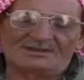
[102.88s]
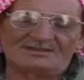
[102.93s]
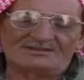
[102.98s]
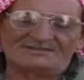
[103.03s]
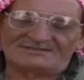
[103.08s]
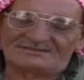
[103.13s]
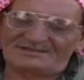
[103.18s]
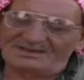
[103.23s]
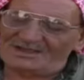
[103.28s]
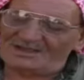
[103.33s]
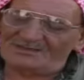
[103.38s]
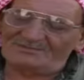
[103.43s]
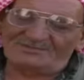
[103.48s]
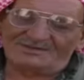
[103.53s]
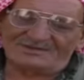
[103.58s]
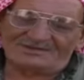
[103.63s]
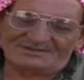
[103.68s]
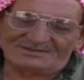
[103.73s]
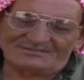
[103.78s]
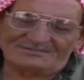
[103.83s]
الاستلام
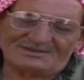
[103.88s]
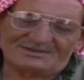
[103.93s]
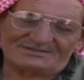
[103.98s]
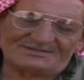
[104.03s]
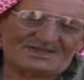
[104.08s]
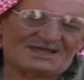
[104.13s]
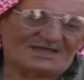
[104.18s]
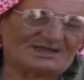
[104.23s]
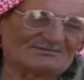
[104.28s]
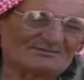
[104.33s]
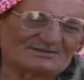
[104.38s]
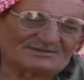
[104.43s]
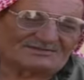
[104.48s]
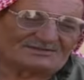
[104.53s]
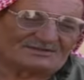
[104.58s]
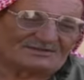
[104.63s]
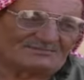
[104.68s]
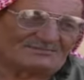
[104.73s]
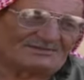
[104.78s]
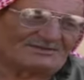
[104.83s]
نجي بنقطعها
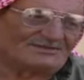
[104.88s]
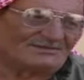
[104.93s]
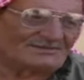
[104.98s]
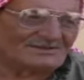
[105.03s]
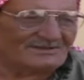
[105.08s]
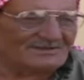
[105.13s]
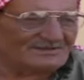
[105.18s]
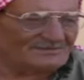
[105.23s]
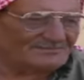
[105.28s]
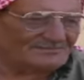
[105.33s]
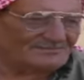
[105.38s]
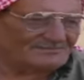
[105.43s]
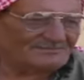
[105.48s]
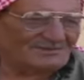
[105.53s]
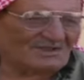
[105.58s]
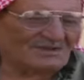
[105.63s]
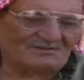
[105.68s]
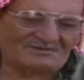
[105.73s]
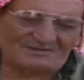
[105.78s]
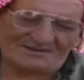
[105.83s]
الوصل بنستلم
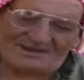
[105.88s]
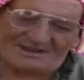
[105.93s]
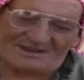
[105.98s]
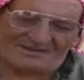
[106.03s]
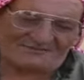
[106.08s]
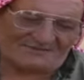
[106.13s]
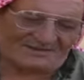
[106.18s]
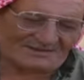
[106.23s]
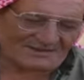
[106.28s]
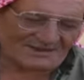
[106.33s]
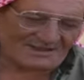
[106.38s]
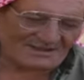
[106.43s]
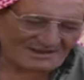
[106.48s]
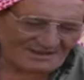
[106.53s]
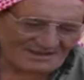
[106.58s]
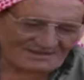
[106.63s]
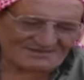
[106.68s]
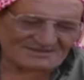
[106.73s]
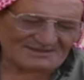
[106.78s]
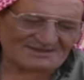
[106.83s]
ناخذ هالعلفات
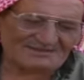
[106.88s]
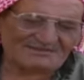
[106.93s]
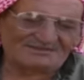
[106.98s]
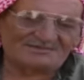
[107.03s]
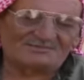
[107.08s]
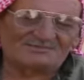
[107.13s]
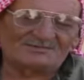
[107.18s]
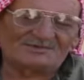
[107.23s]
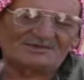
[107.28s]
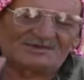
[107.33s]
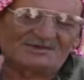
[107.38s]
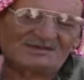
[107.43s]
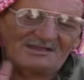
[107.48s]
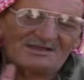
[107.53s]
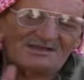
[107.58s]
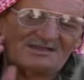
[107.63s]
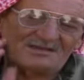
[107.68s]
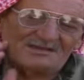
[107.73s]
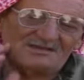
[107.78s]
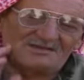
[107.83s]
لها
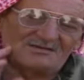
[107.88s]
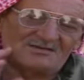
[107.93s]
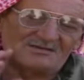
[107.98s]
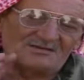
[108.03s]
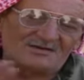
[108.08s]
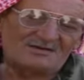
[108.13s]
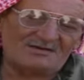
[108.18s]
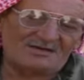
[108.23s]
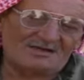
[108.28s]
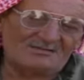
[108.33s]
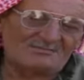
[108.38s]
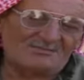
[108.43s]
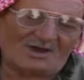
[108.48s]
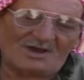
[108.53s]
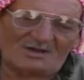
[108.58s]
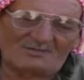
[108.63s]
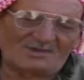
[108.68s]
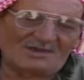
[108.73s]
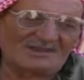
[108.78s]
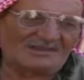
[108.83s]

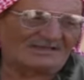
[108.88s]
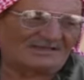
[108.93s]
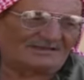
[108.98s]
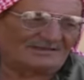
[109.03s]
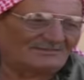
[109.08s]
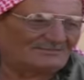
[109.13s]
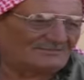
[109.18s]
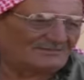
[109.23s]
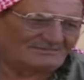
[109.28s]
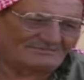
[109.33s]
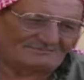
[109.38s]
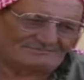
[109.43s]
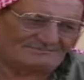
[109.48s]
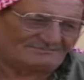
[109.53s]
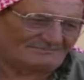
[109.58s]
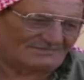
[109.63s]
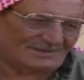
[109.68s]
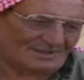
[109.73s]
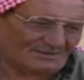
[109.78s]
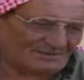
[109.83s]
المعامله يعني
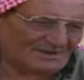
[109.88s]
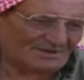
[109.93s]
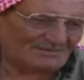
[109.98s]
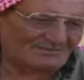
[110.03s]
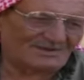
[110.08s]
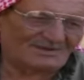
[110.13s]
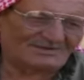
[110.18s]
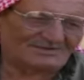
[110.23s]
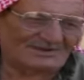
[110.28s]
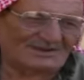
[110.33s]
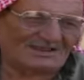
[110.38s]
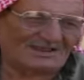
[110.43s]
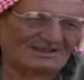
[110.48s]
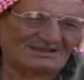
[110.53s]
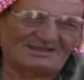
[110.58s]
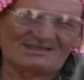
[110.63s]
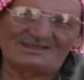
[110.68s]
تمام ماشي الحال